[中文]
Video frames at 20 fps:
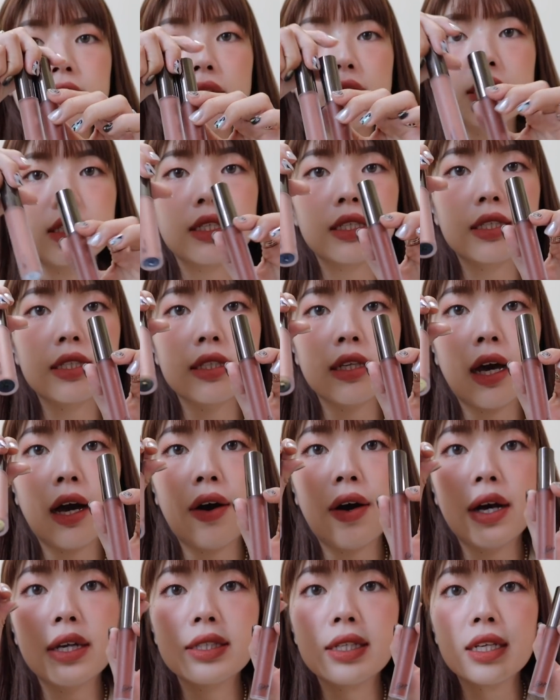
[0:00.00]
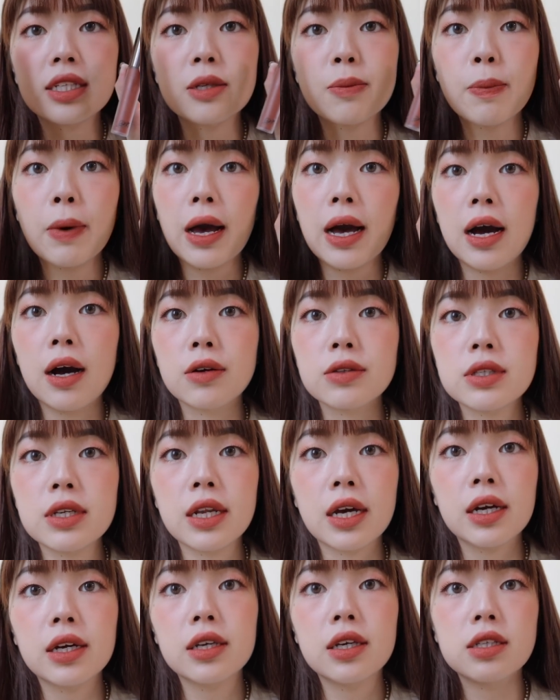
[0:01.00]
三十四号和三十八号这
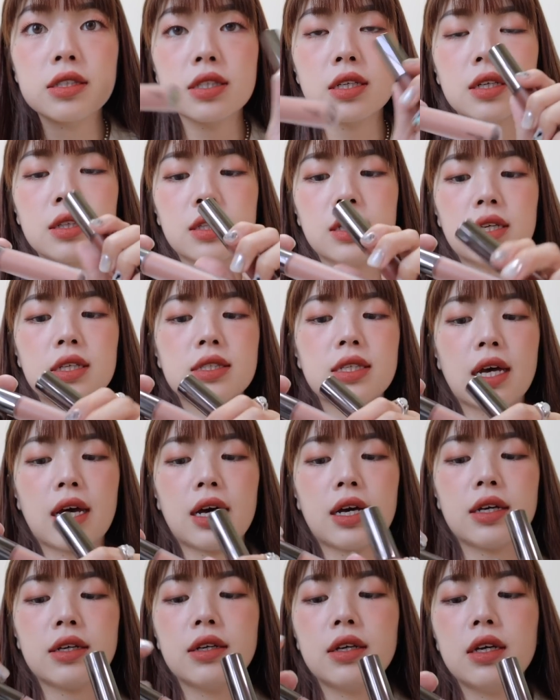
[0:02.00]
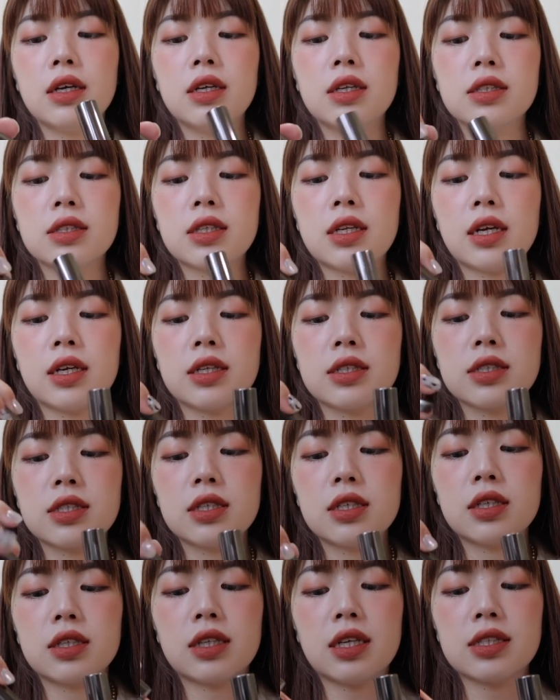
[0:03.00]
两个颜色叠擦，这两个颜
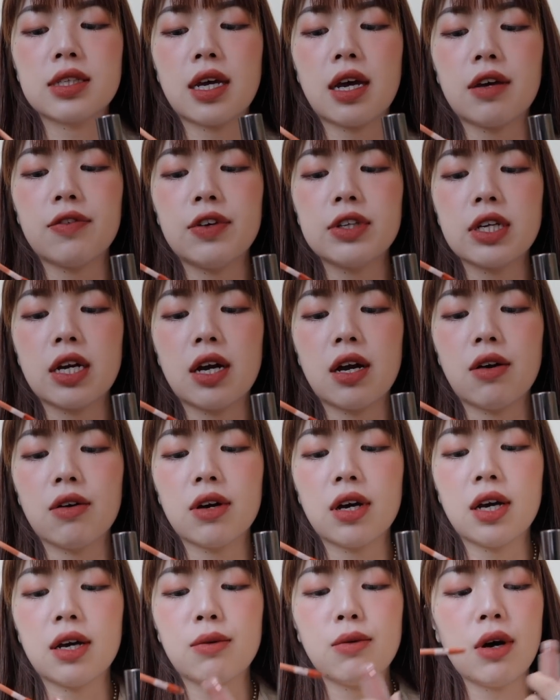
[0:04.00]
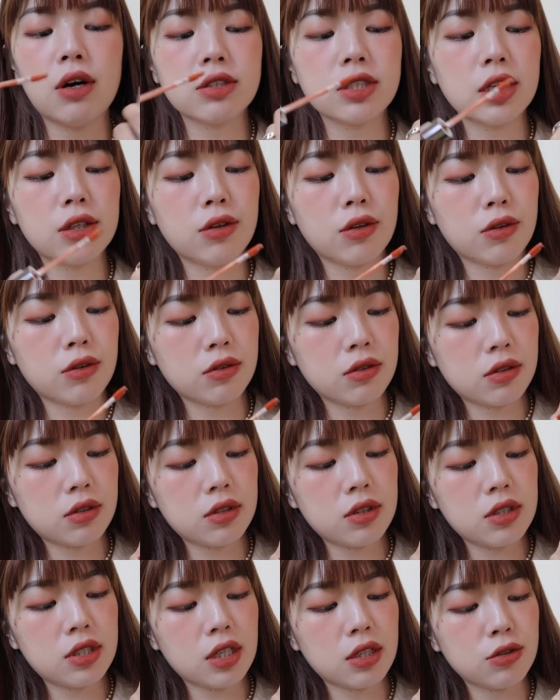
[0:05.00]
色叠擦非常好看。我好像有
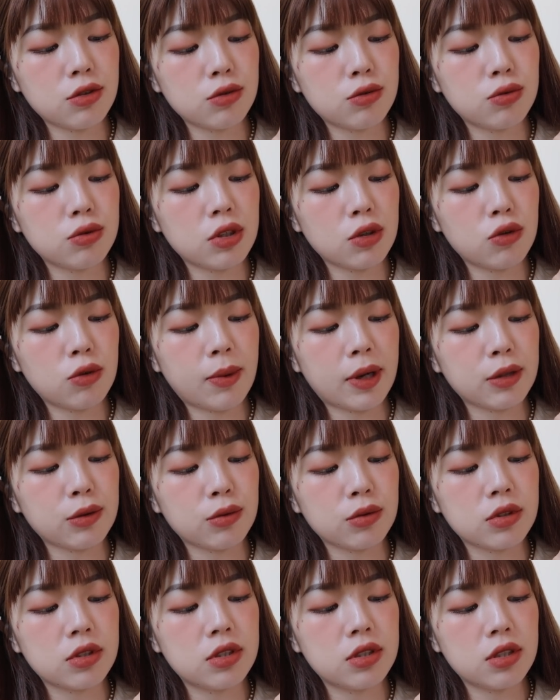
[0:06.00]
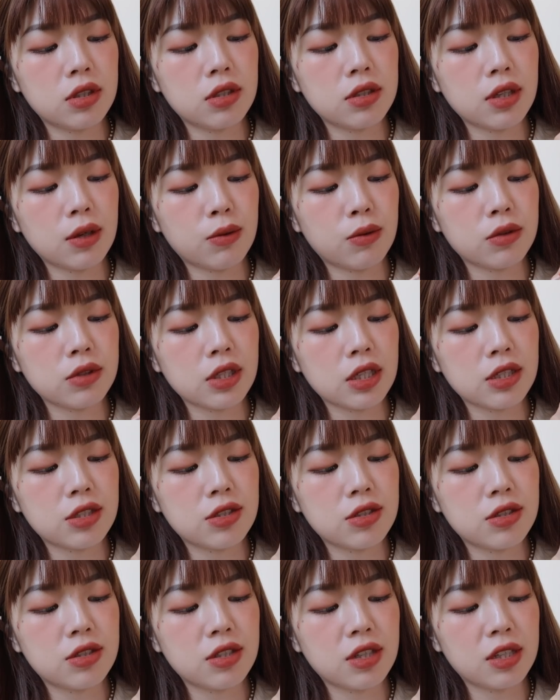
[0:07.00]
之前就出现过蛮多次了，但我再
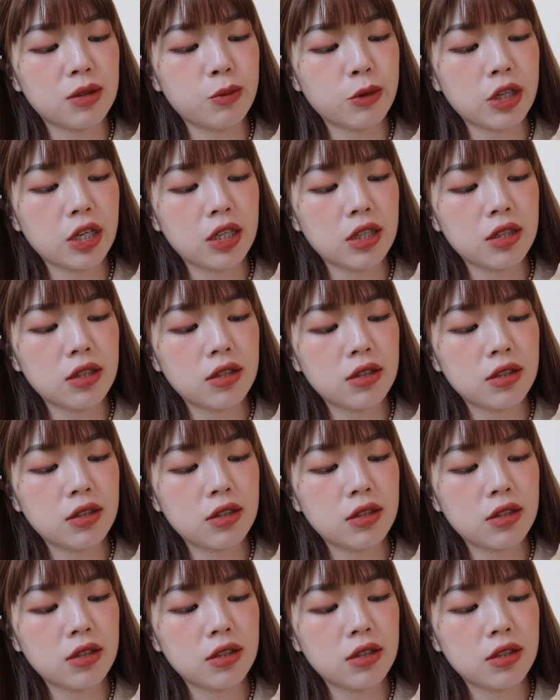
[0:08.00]
试一次给你们看。